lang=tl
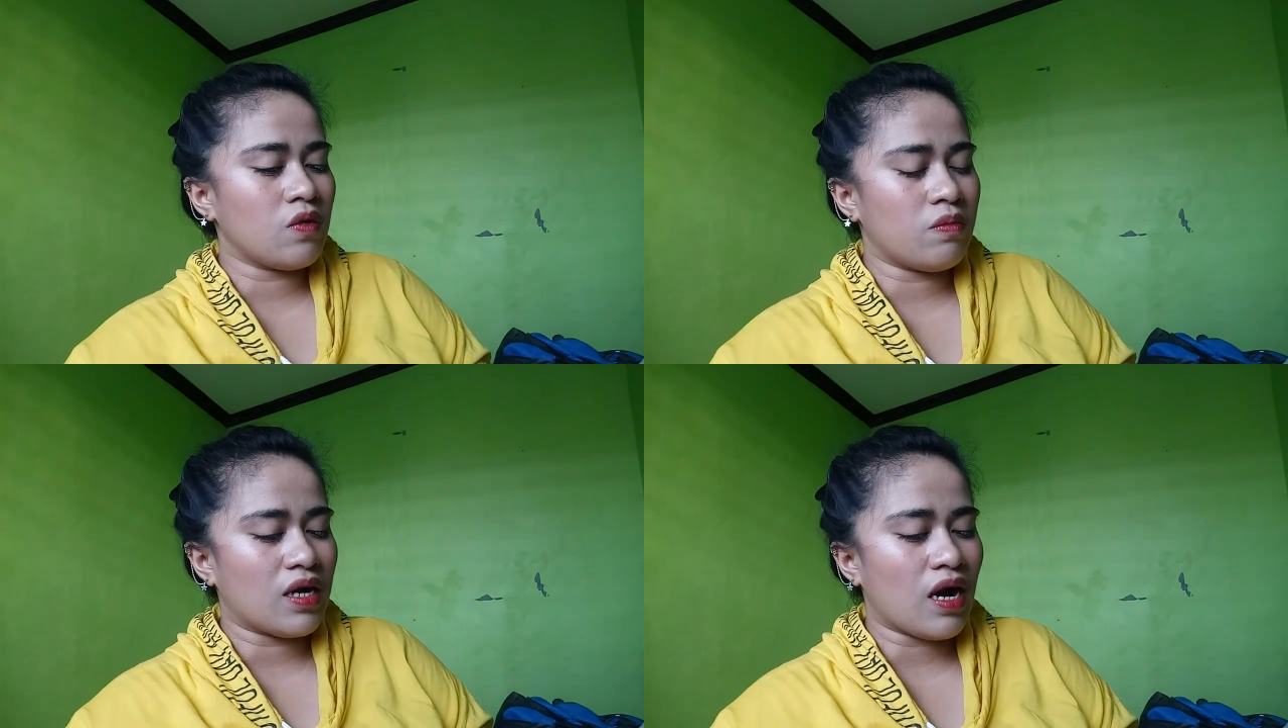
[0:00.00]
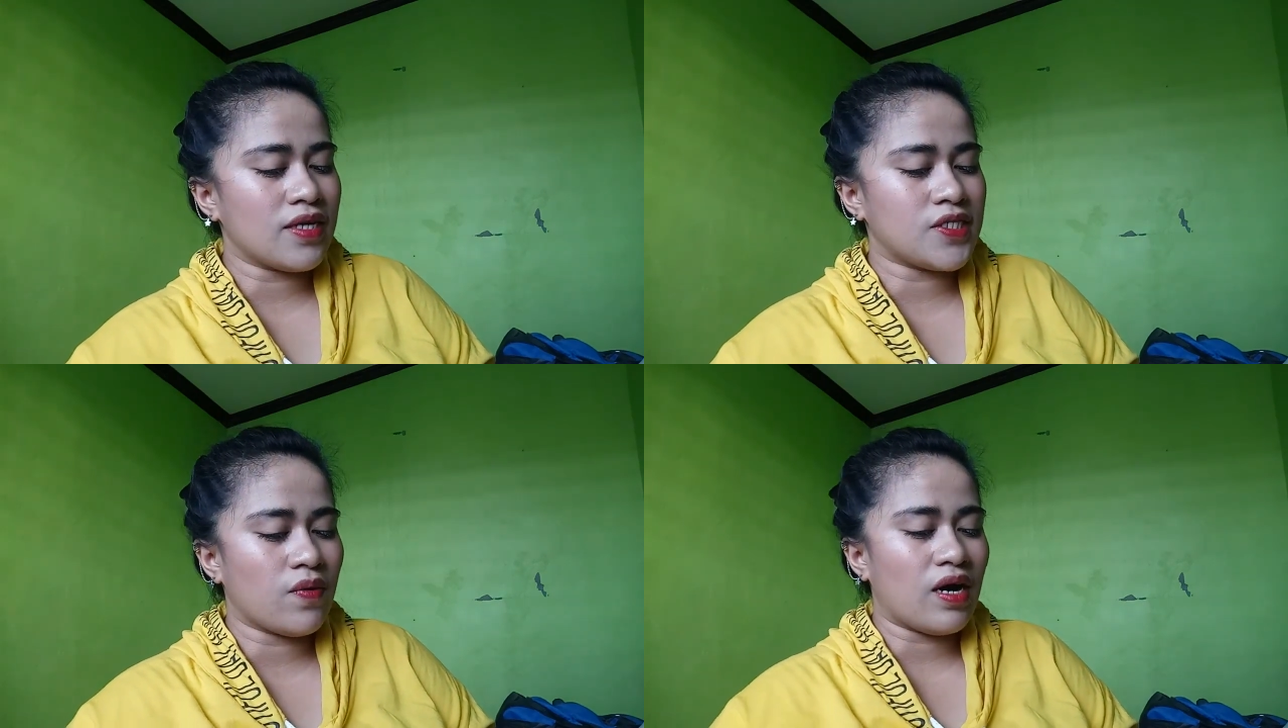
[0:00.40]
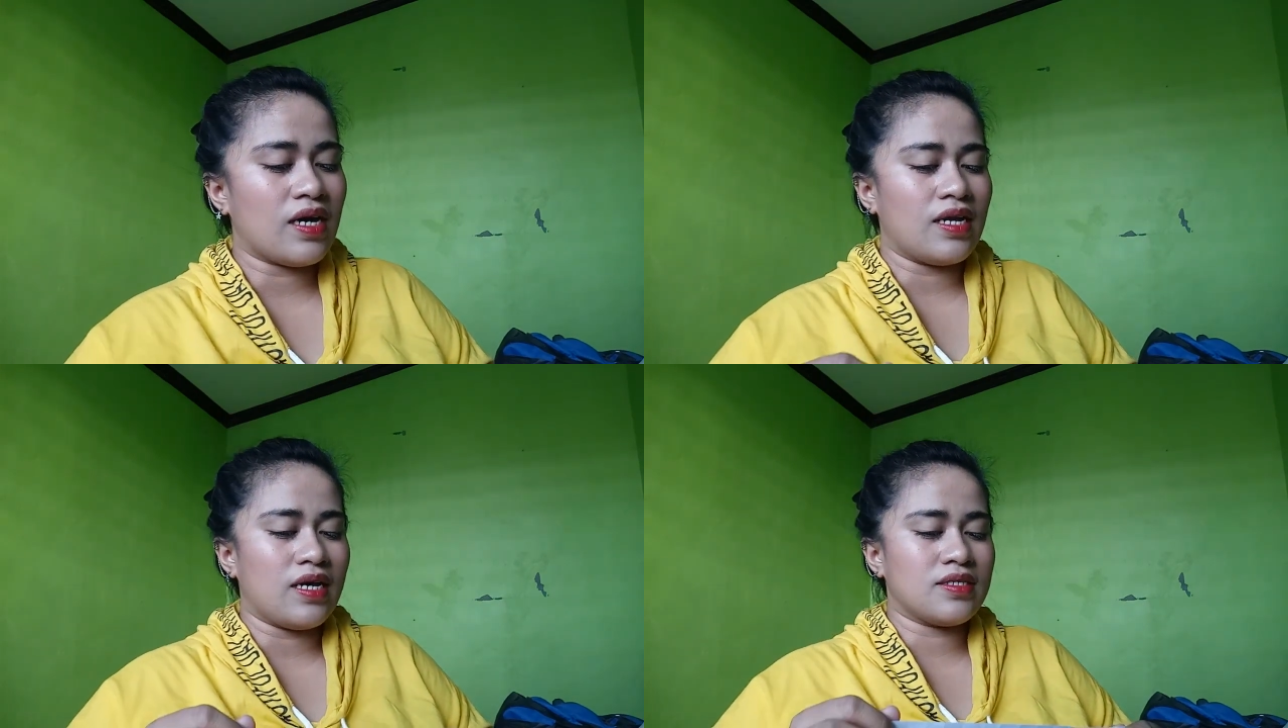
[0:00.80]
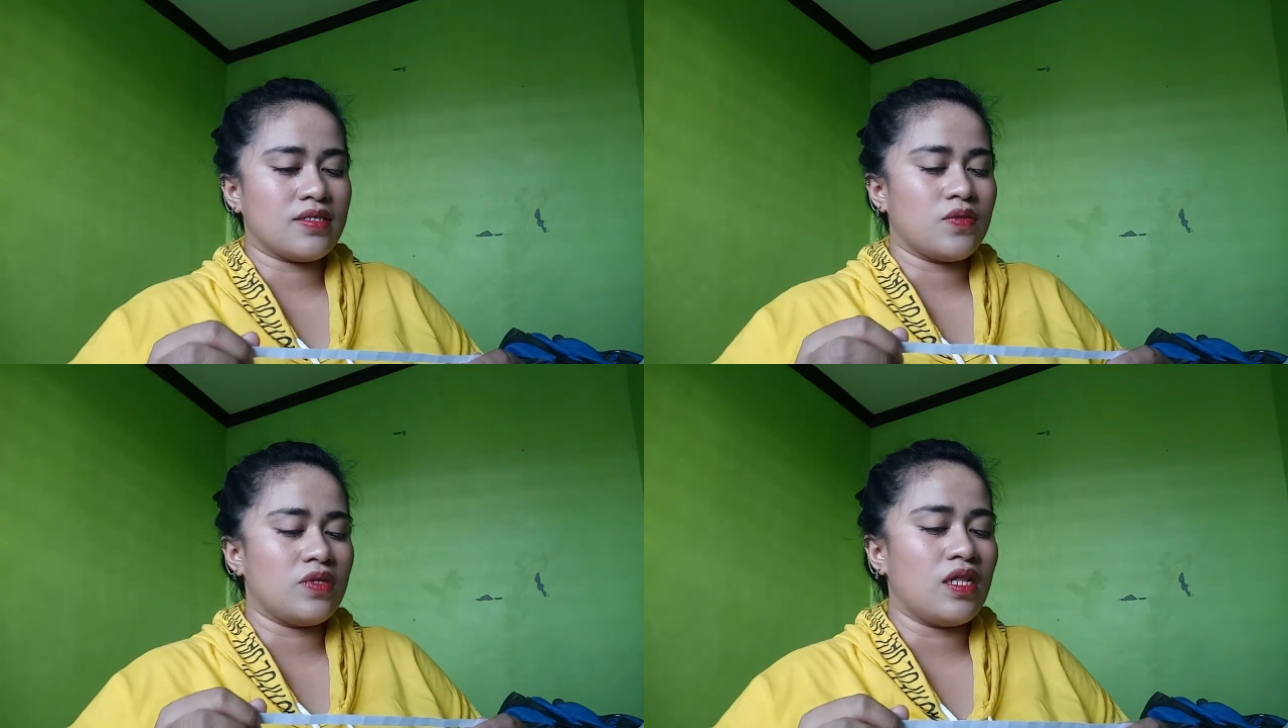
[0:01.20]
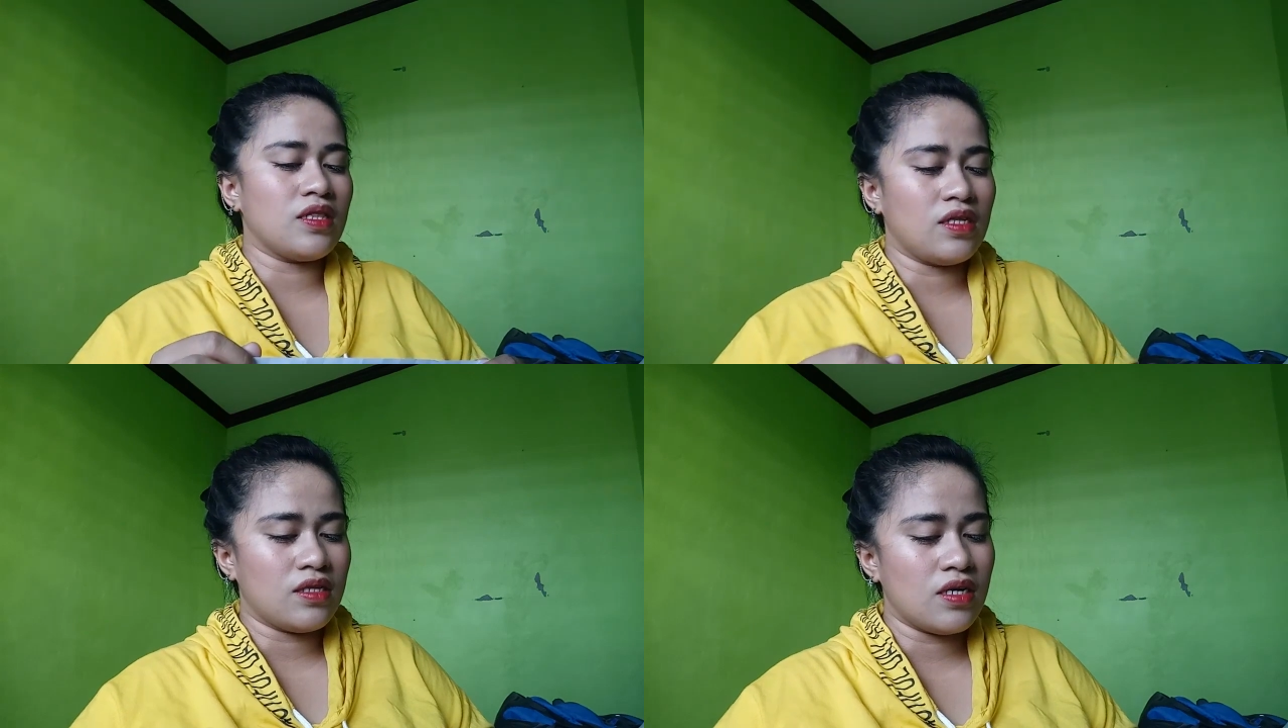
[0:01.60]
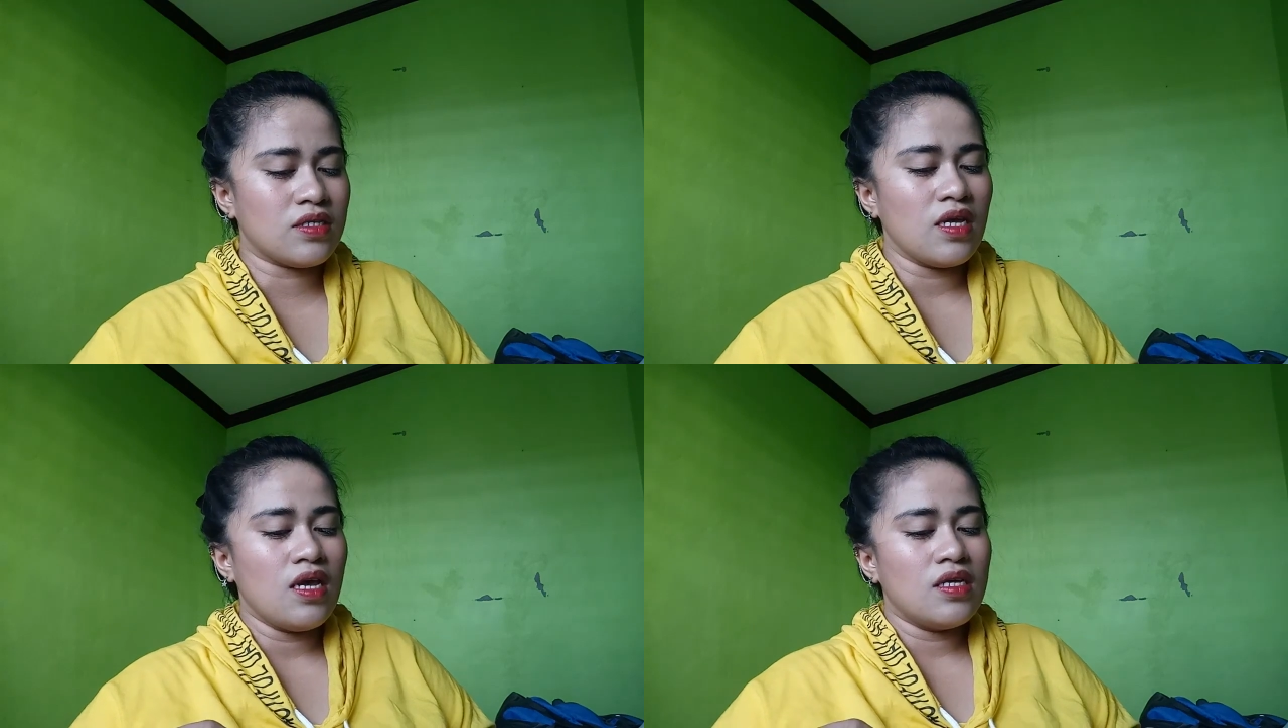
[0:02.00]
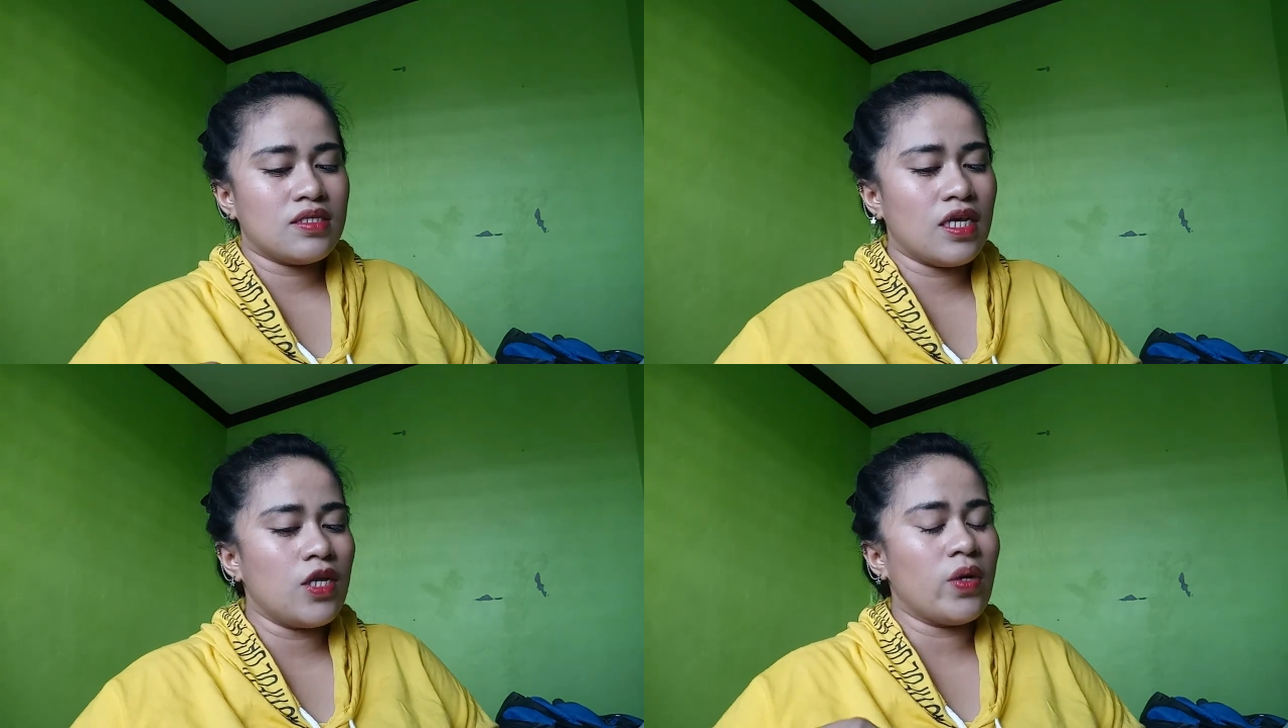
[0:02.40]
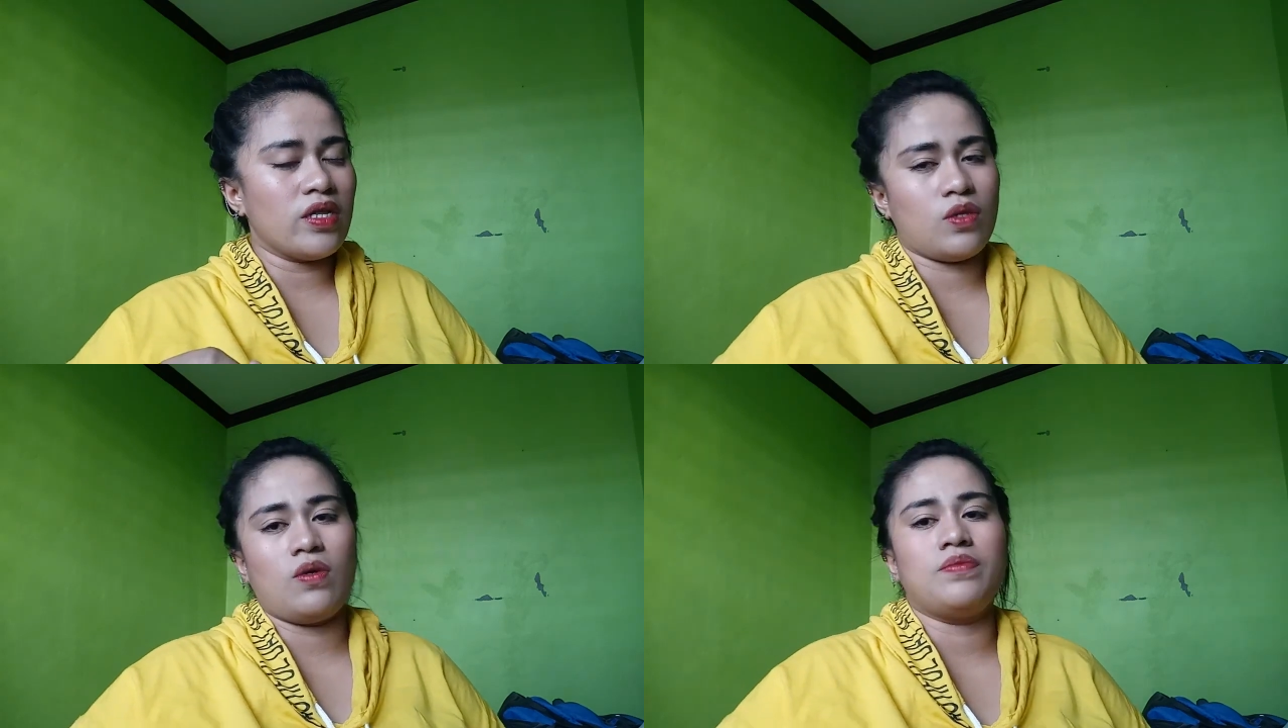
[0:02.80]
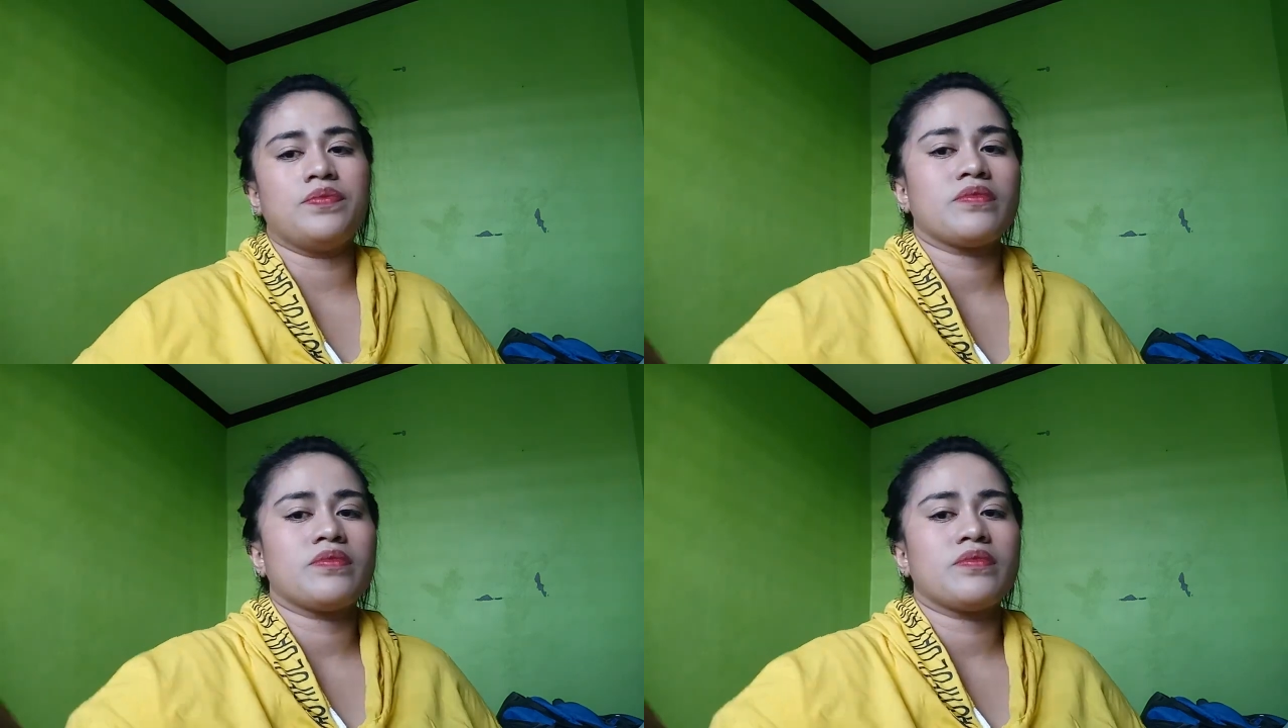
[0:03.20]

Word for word: Kung magkakajowa ka na sa student leaders, sino ito?